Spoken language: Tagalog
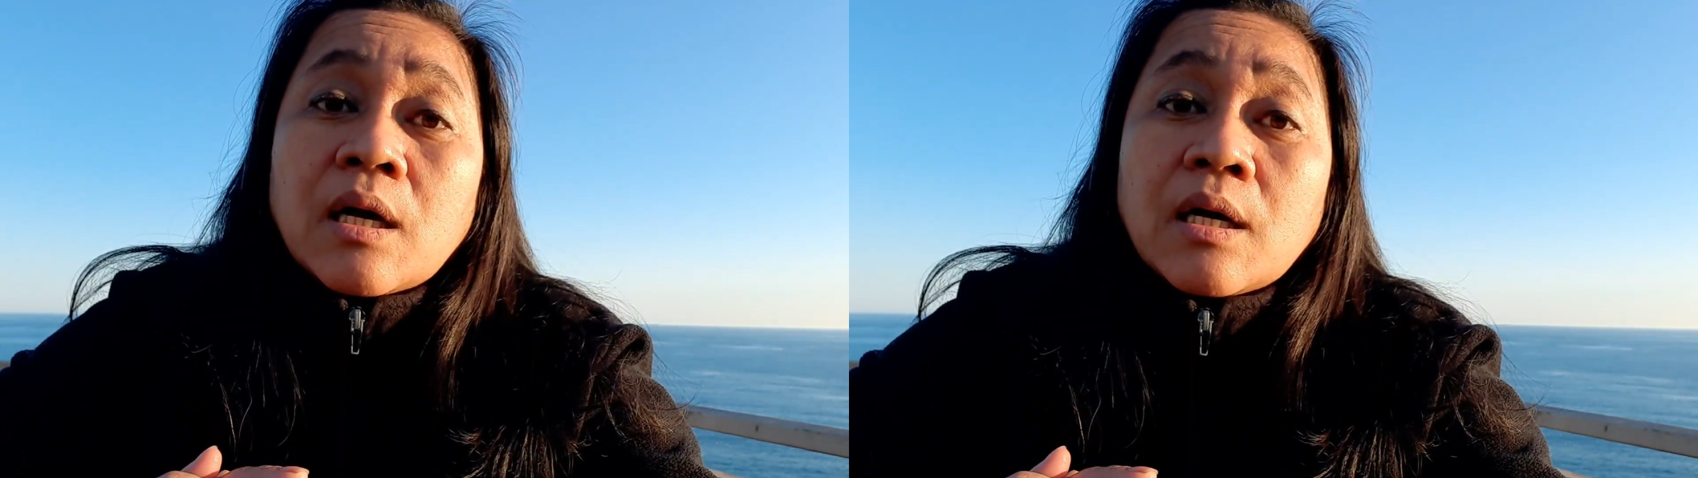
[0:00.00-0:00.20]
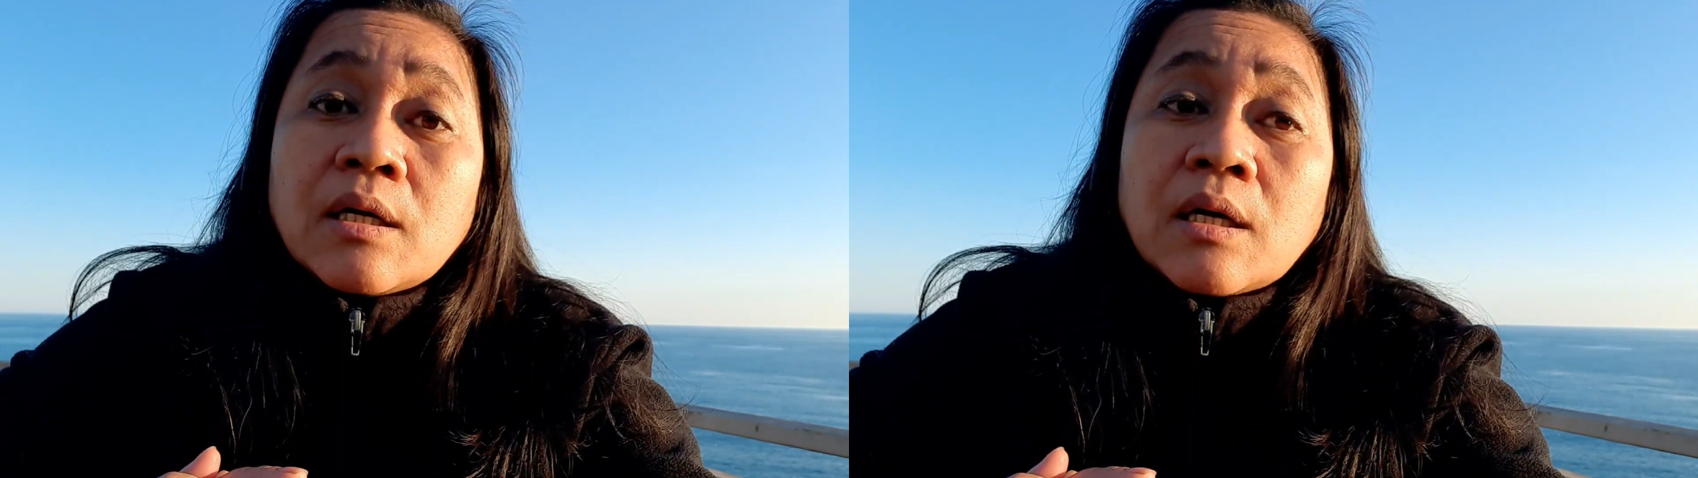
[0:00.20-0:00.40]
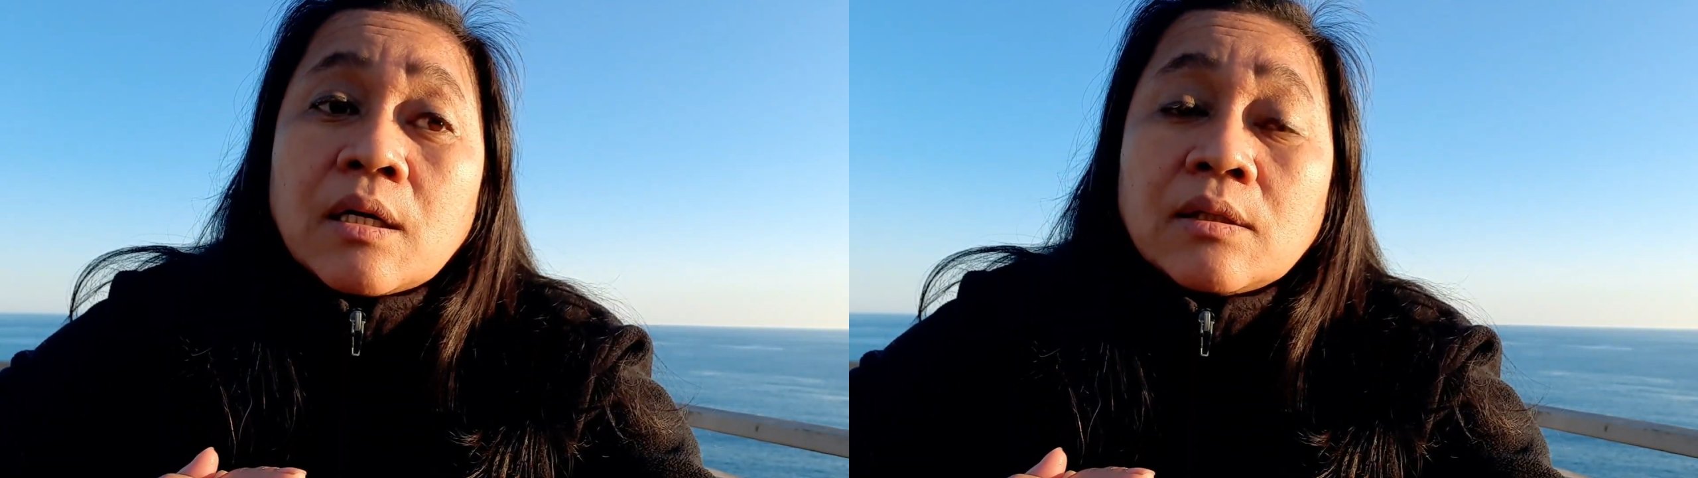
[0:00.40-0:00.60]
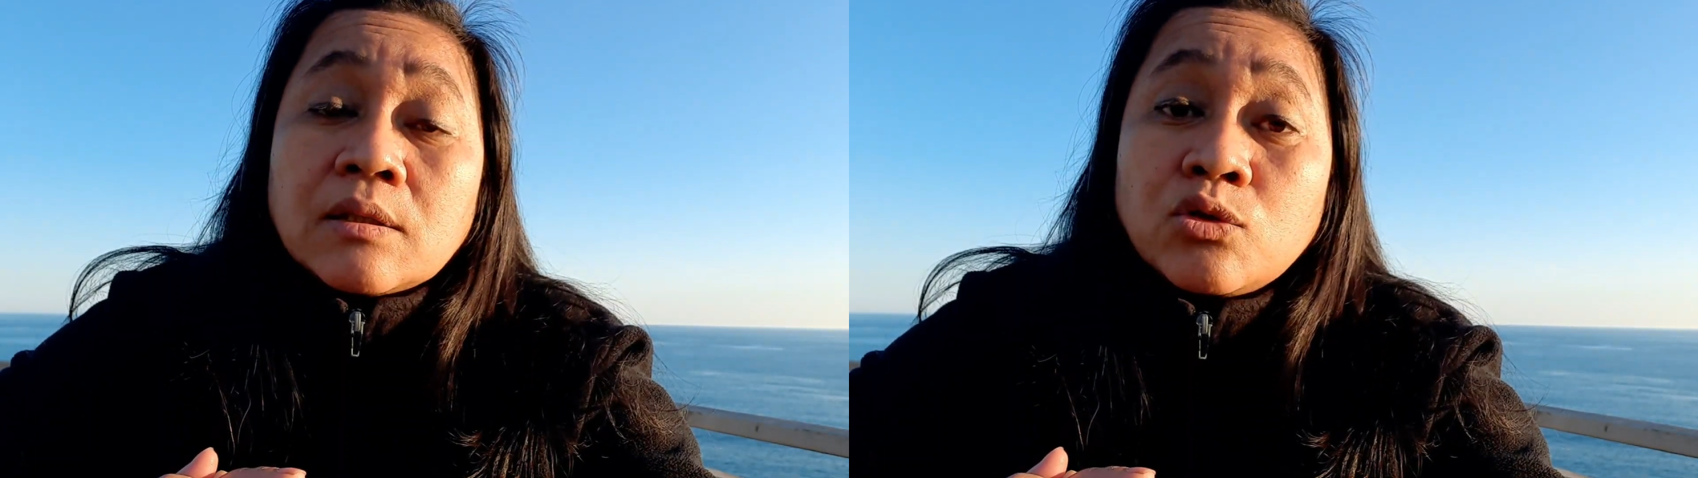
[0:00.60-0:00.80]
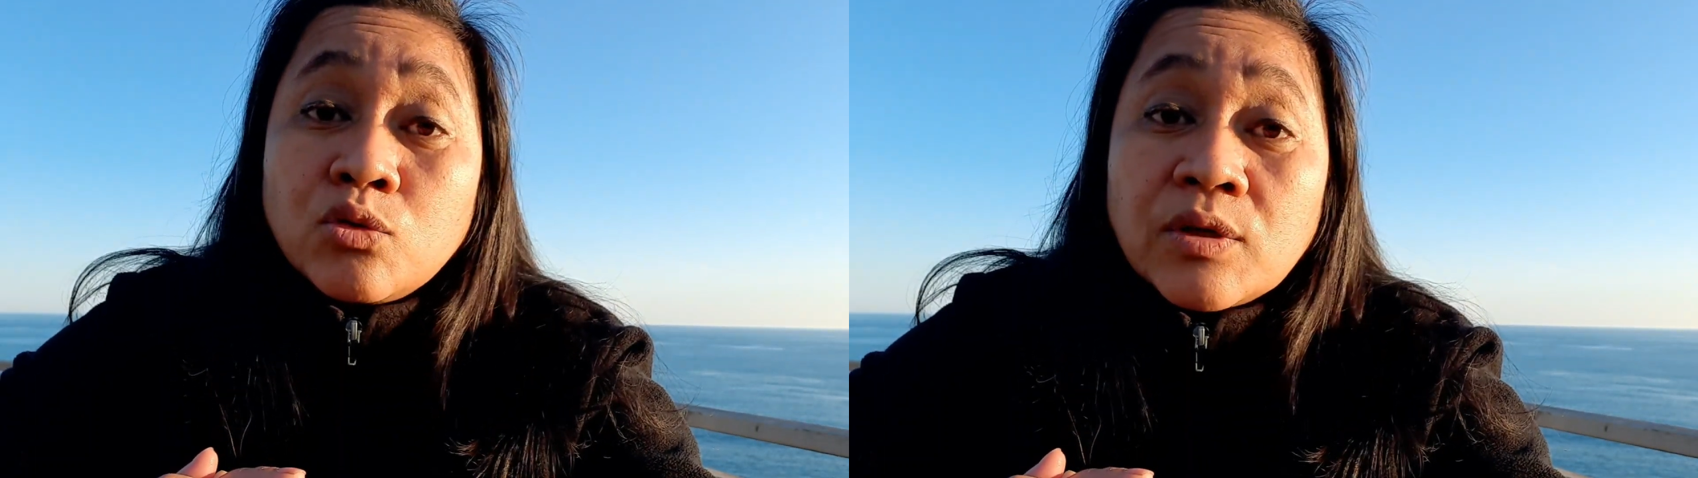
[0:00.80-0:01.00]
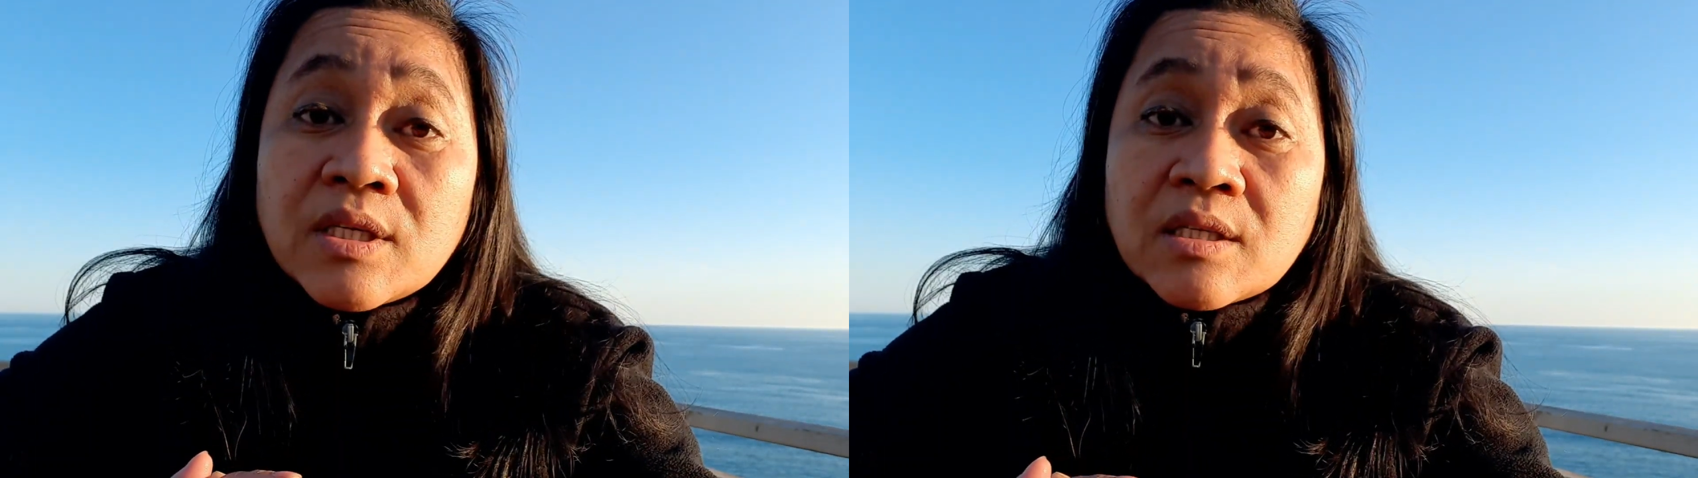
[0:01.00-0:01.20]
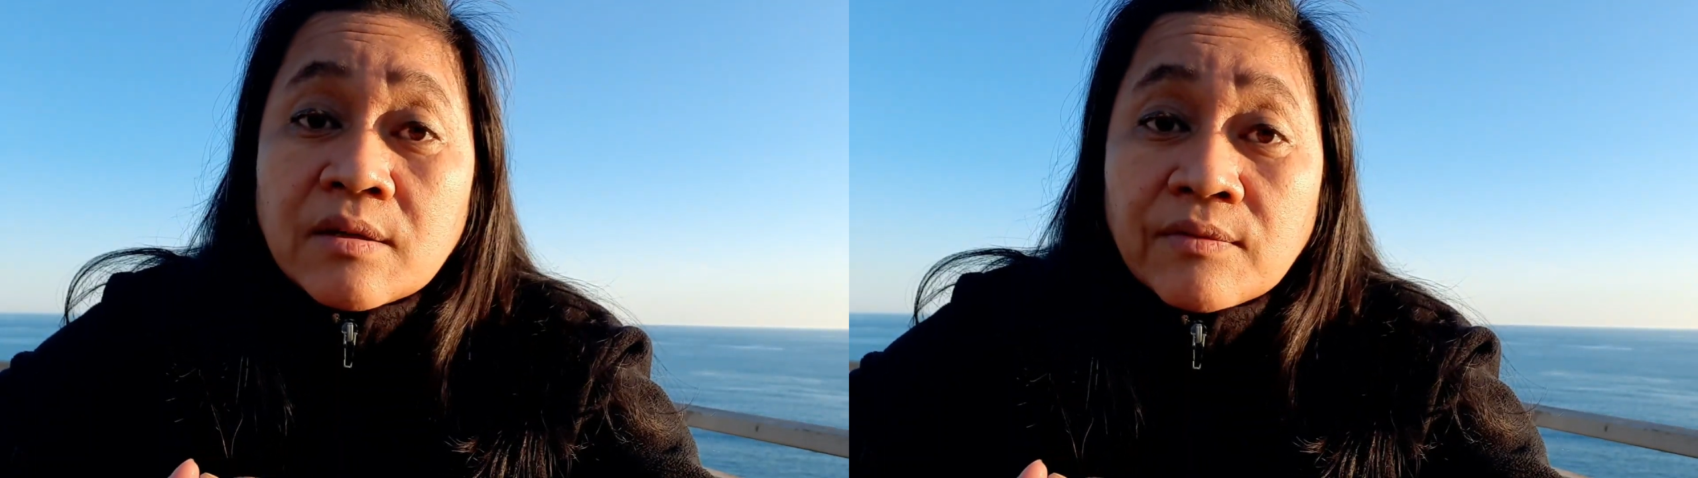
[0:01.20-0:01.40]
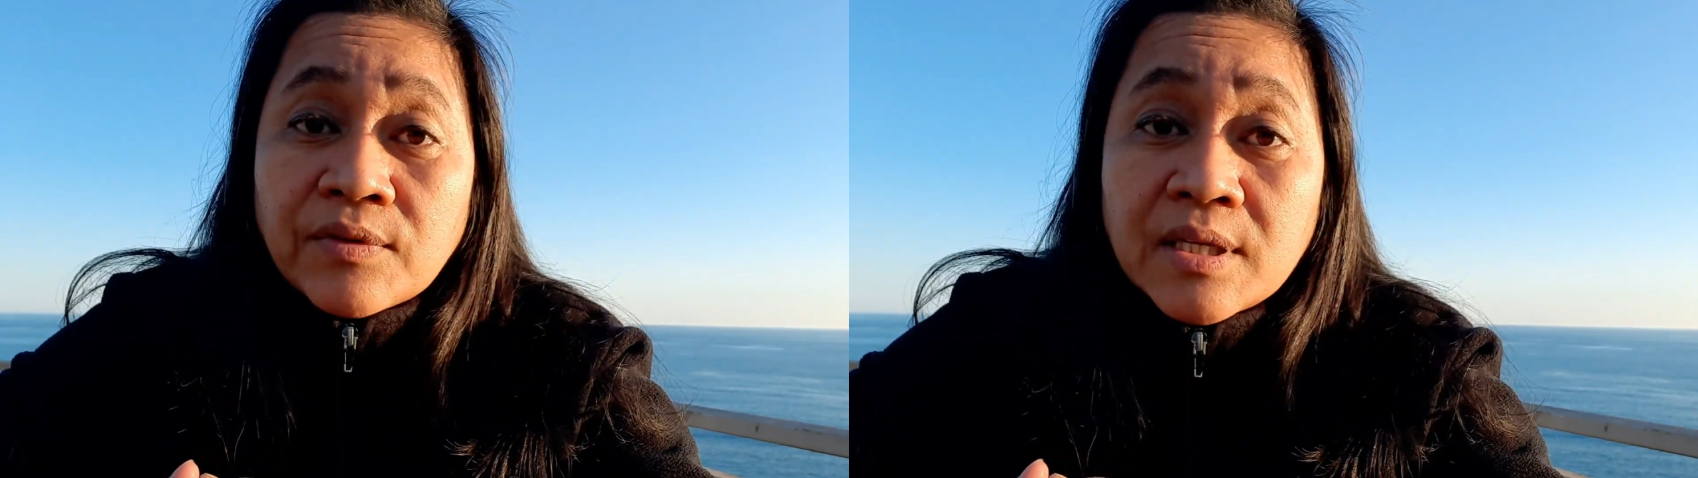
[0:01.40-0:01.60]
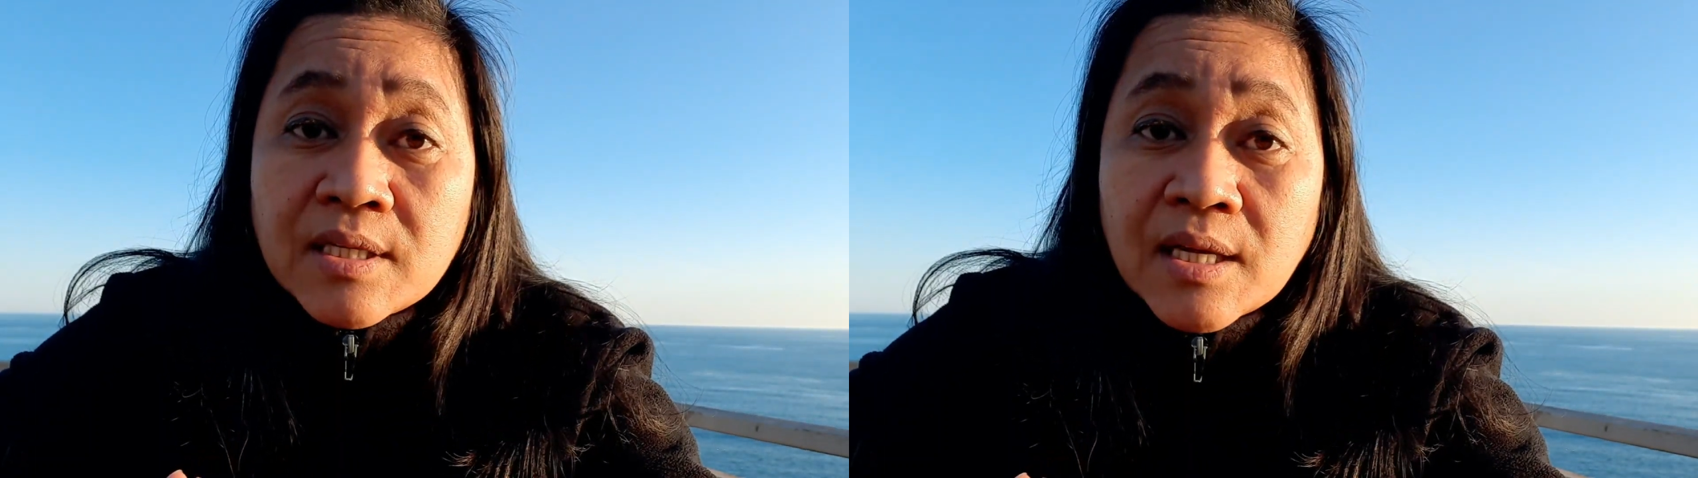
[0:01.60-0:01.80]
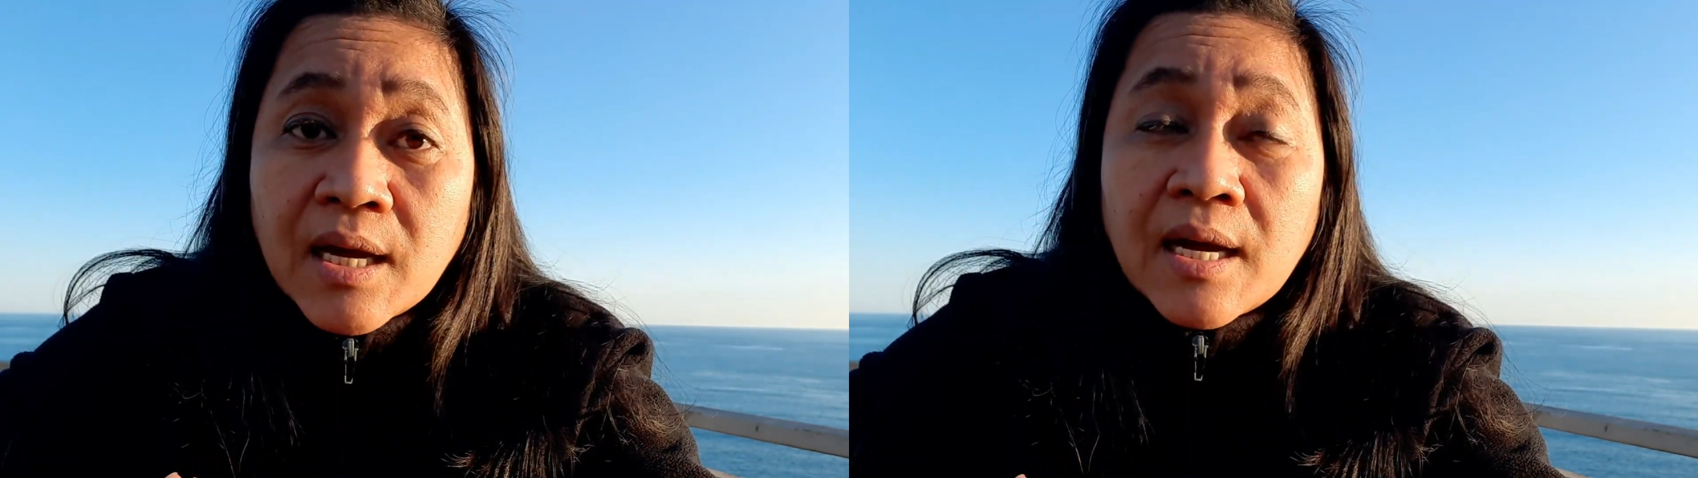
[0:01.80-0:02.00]
uh, tourist
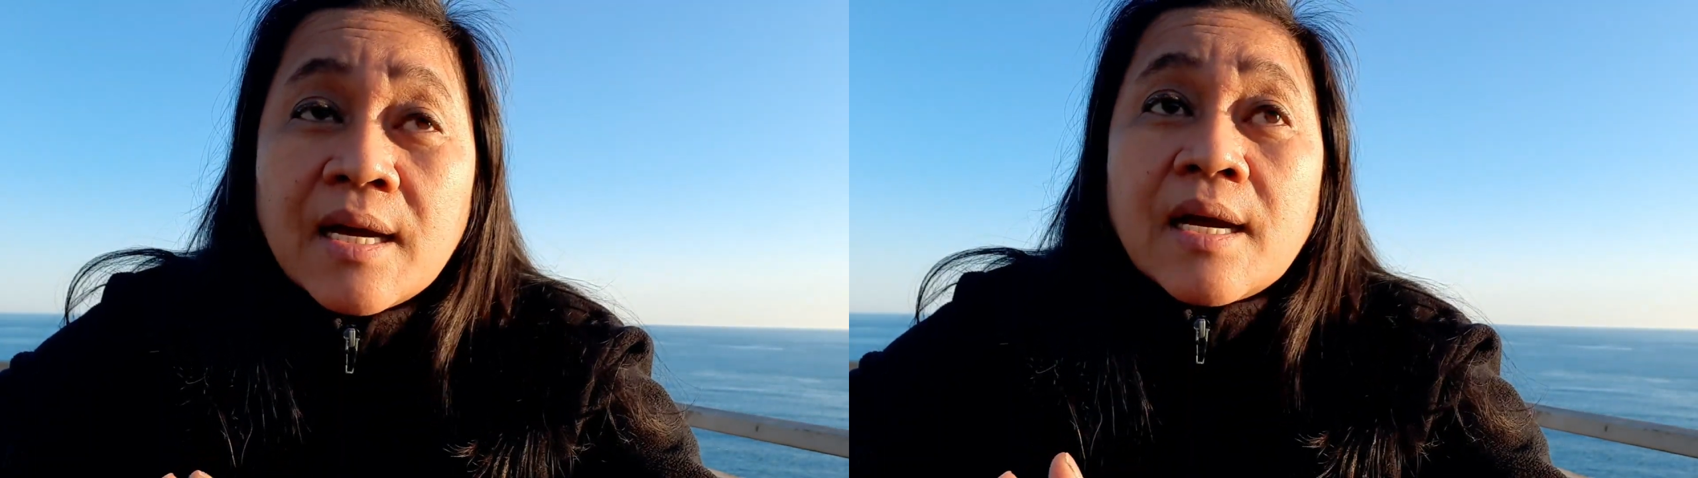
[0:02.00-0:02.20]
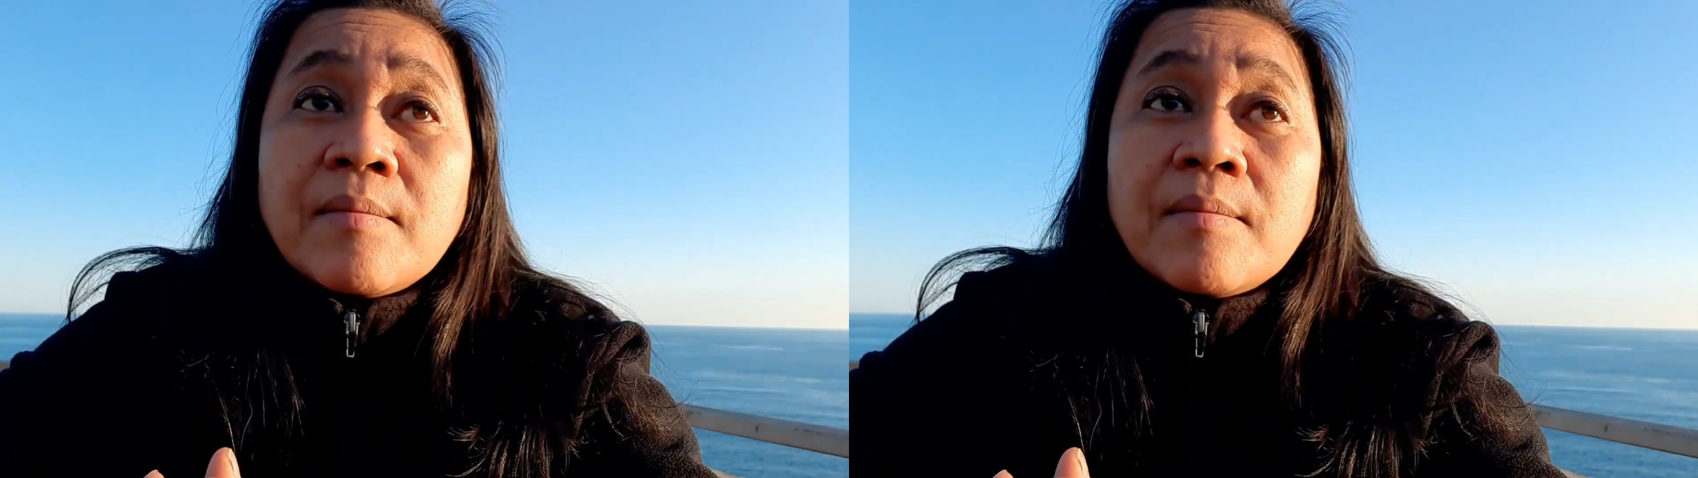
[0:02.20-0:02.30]
visa,